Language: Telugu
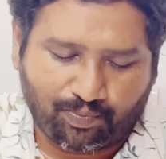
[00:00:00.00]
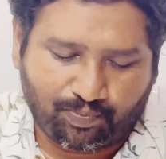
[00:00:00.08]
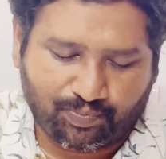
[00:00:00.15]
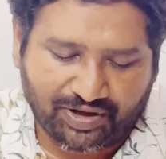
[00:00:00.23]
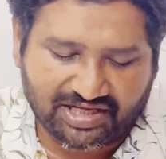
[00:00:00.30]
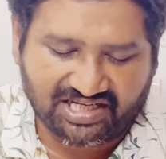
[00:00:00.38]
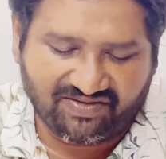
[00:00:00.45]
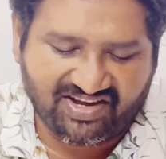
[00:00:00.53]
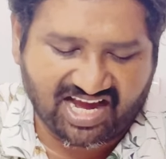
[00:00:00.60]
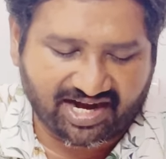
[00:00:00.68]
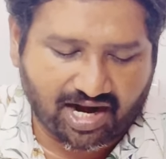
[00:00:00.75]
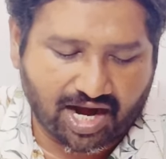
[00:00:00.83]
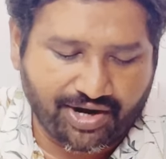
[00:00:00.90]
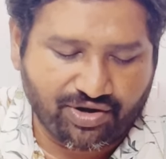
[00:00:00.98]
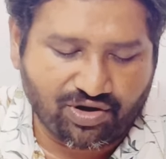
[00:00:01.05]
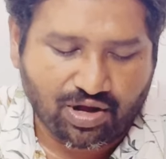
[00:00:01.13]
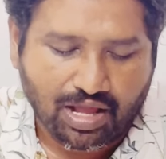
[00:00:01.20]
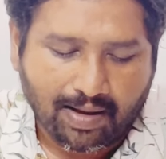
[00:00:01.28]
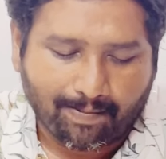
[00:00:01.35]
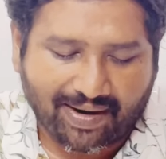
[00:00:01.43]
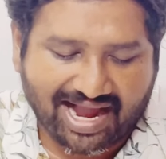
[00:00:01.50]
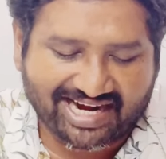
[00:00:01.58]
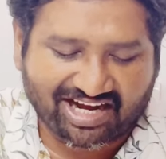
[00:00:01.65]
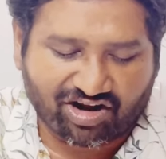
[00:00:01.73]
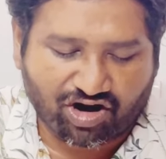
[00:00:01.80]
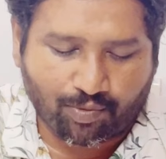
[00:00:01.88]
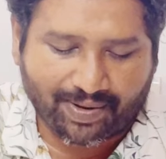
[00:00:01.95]
పీజీవీఆర్ నాయుడు
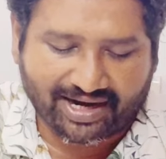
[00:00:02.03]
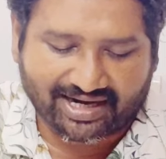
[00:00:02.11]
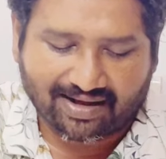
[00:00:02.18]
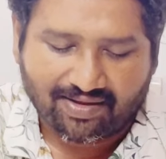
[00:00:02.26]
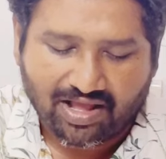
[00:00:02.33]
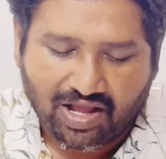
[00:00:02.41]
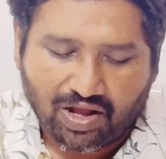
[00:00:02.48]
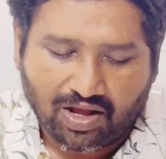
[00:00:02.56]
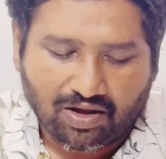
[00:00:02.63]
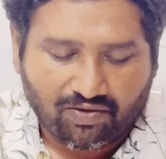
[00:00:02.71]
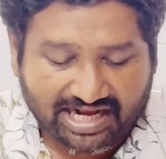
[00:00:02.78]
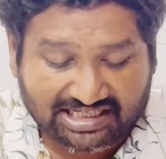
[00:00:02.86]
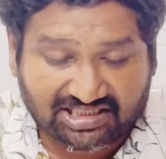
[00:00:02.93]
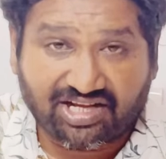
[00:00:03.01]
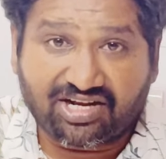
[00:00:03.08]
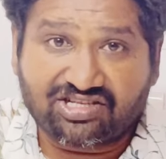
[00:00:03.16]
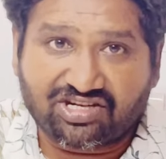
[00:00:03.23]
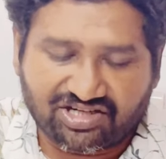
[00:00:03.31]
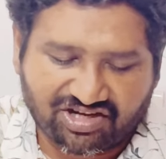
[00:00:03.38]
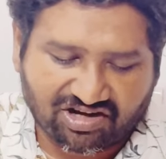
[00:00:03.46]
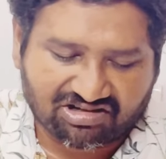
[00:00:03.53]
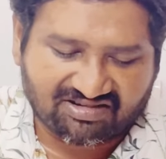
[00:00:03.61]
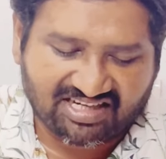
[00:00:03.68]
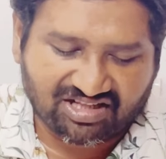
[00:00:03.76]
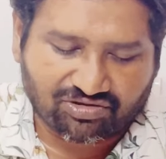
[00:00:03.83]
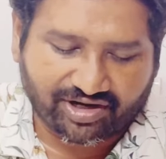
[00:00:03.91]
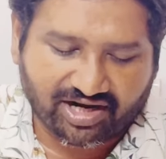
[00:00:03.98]
పాయకరావుపేట ఎస్సీ రిజర్వ్ నియోజకవర్గం అండి
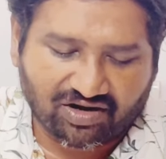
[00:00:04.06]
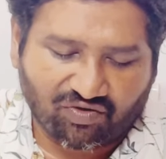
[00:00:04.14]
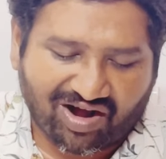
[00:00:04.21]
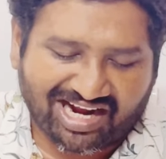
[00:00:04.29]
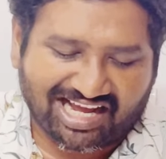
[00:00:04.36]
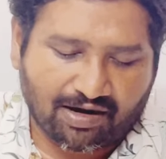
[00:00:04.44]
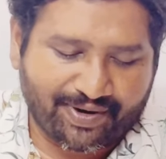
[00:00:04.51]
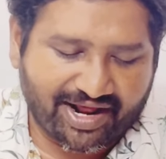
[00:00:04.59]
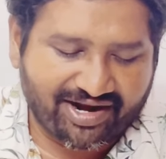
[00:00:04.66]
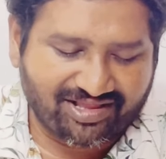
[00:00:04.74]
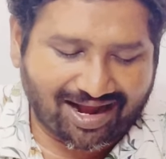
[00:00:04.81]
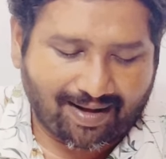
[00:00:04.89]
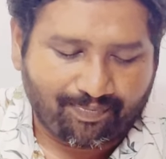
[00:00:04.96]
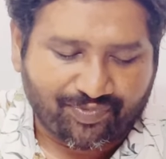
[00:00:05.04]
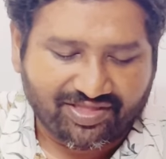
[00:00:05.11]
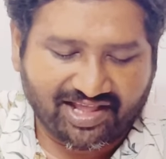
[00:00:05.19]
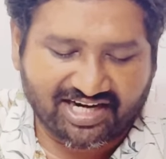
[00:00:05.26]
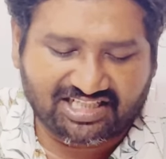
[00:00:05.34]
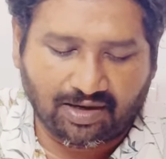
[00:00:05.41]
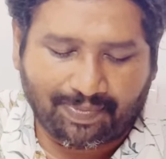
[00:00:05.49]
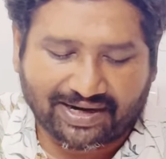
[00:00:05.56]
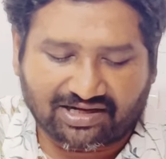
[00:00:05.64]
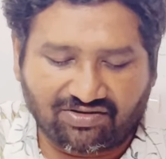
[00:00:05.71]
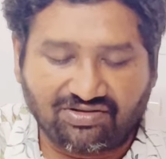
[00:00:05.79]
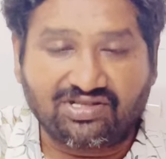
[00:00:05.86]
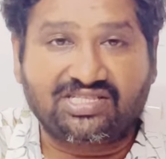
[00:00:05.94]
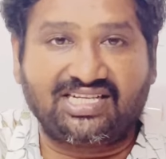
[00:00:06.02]
కూడాను వంగలపూడి అనిత నర్సీపట్నం
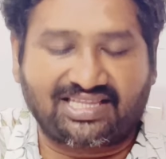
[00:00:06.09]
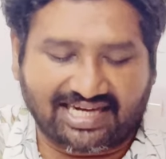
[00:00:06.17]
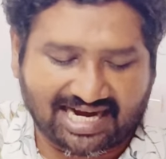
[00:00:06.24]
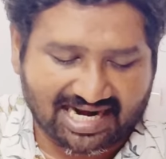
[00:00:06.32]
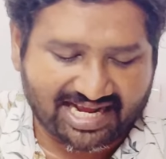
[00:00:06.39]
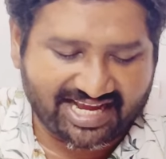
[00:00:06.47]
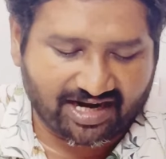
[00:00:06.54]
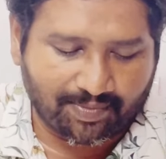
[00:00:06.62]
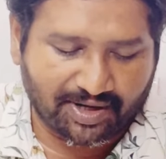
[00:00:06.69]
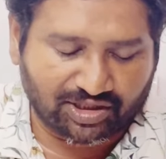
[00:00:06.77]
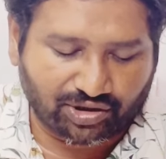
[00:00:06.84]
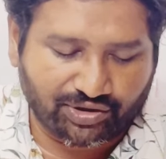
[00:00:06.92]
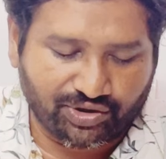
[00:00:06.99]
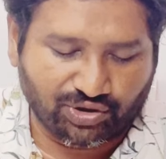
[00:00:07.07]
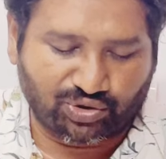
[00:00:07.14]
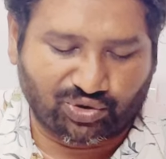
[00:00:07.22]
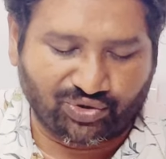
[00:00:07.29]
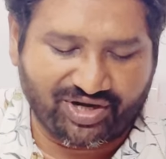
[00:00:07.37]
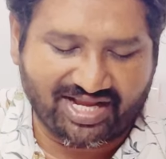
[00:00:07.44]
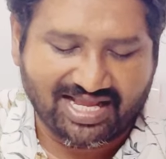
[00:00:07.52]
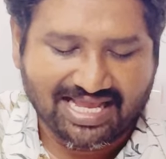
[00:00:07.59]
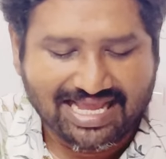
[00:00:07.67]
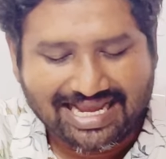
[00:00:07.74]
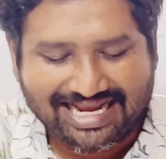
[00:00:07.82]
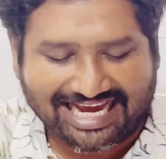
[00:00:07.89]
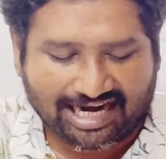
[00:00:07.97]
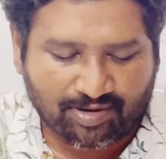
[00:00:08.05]
చింతకాల అయ్యన్న పాత్రుడు తుని
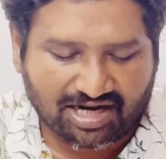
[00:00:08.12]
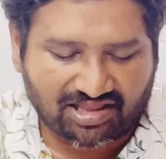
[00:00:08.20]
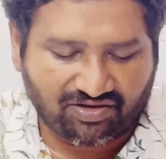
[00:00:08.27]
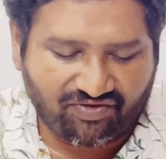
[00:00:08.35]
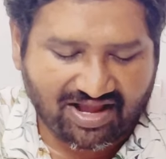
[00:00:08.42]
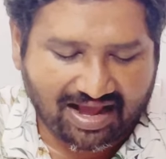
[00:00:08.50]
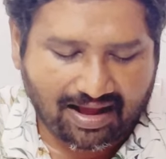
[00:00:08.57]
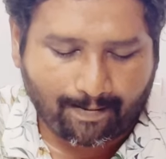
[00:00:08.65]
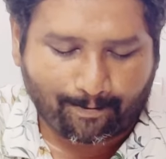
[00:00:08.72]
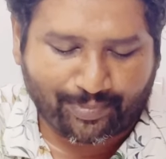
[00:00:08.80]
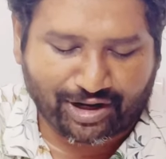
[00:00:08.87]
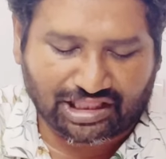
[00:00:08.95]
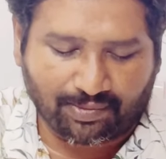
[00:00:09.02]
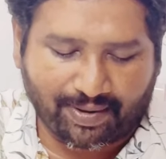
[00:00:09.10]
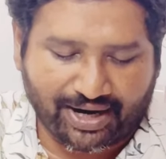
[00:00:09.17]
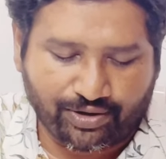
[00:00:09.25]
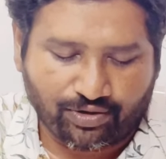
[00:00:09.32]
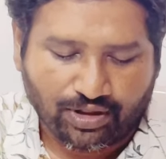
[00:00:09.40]
యనమల దివ్య ప్రతిపాడు